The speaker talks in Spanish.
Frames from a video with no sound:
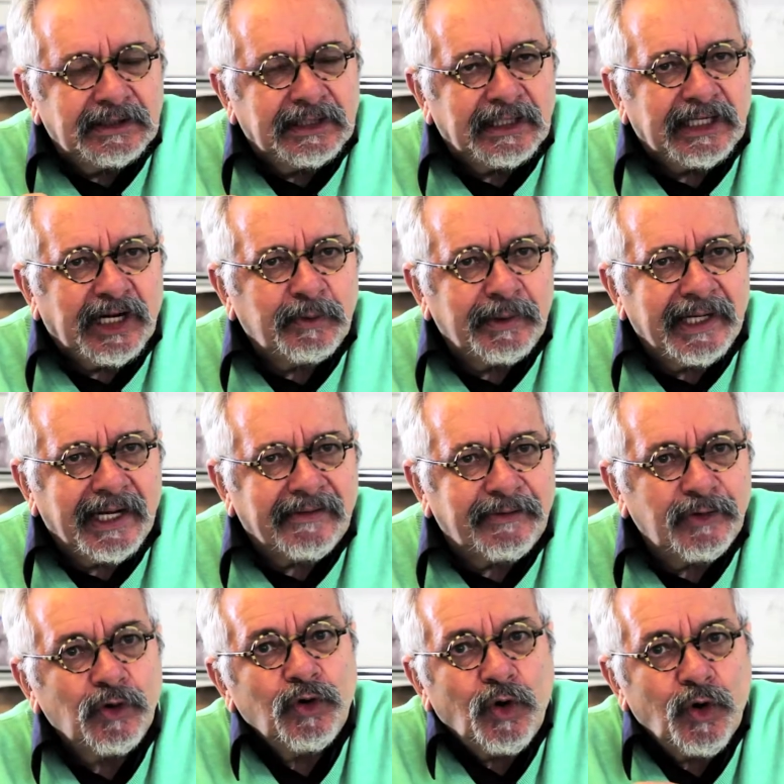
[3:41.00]
la
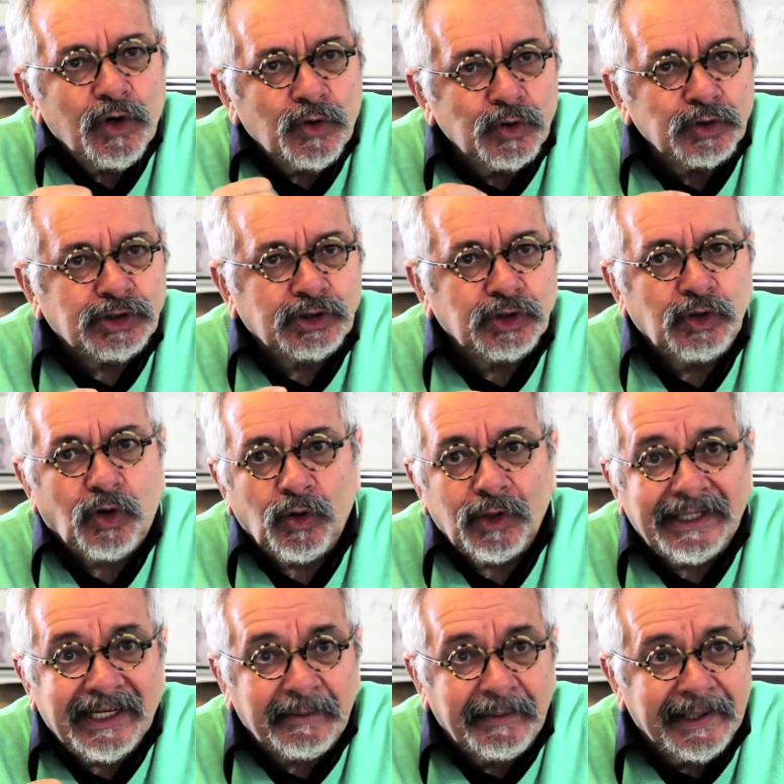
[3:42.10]
obligación o el gusto o
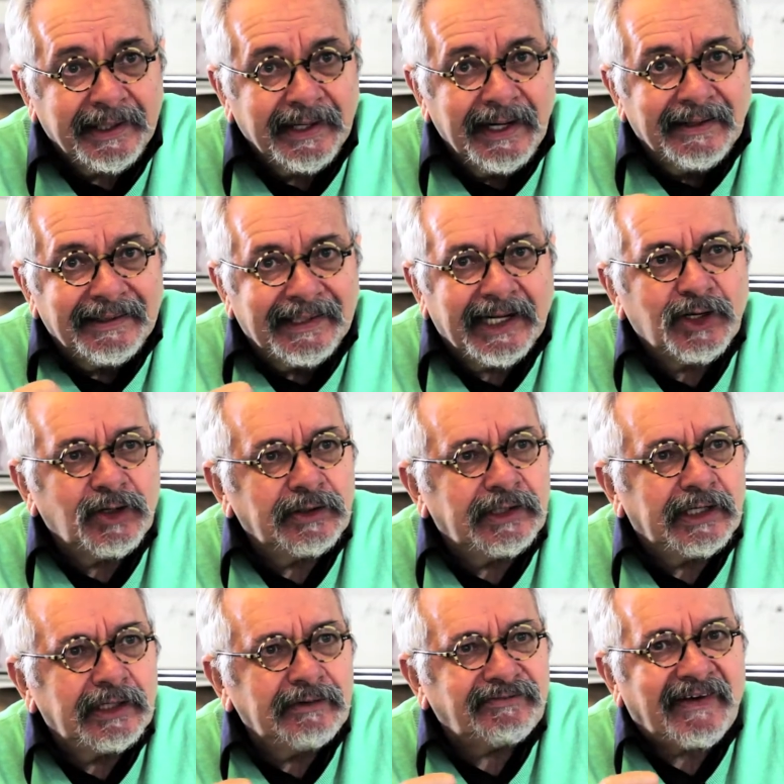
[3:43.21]
el deber
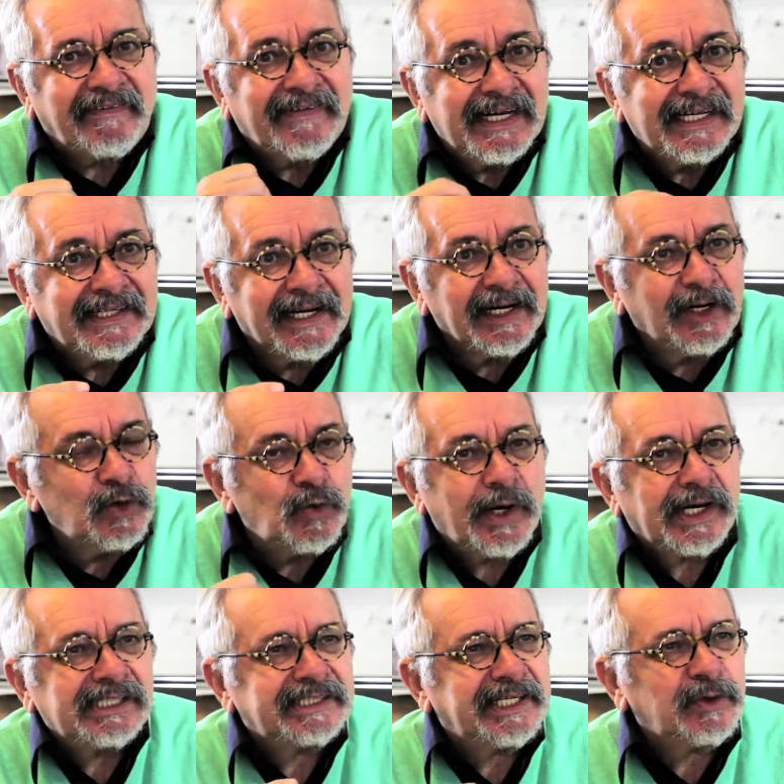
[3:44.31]
de facilitar
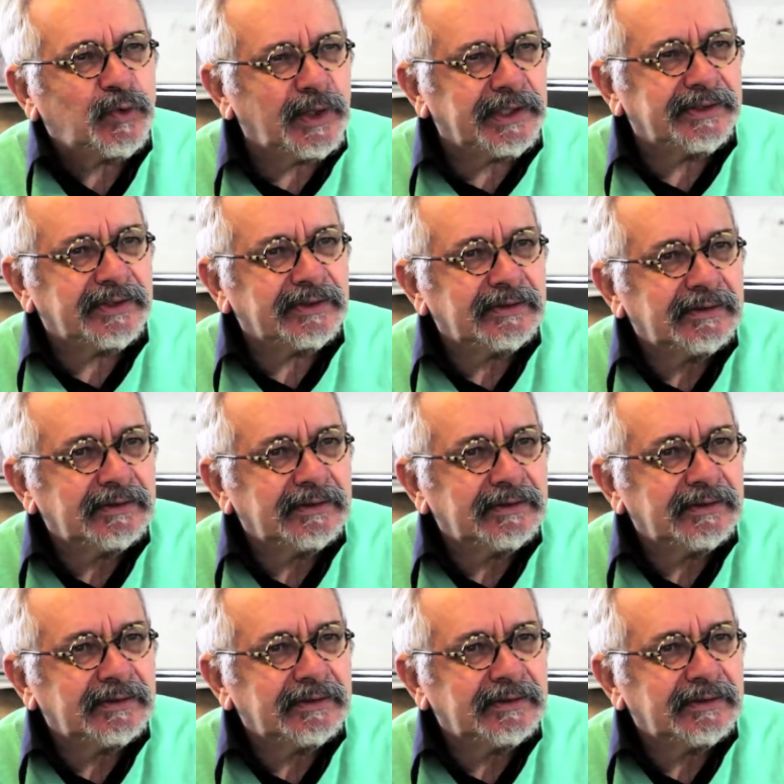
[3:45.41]
lugares de encuentro